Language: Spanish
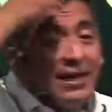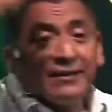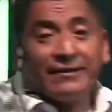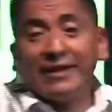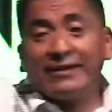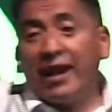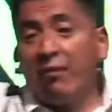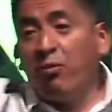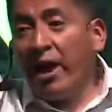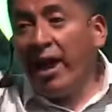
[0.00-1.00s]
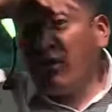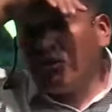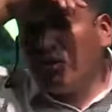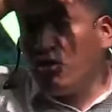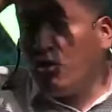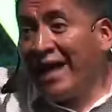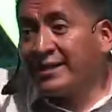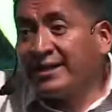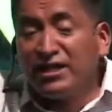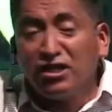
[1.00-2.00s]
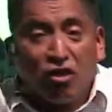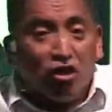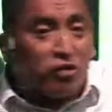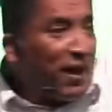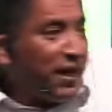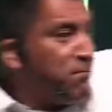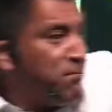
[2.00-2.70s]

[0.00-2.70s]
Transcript: el tatarabuelo, ¿no? Lo hacen y todos van en